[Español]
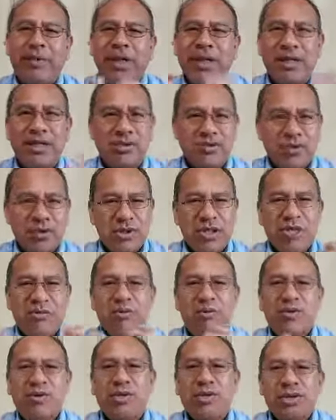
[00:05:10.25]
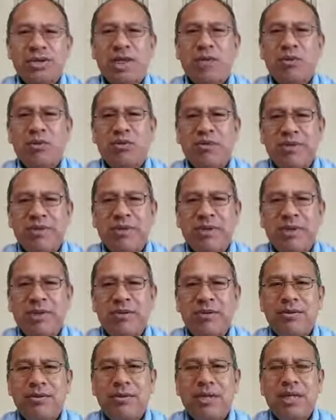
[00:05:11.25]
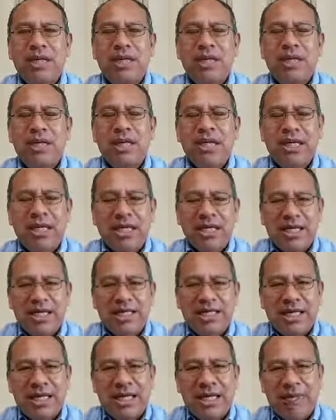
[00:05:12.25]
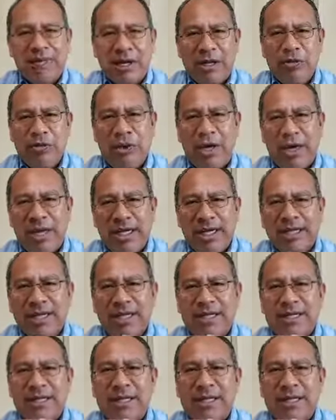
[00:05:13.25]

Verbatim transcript: estos tiempos que estamos viviendo? ¿Estaré hablando a alguien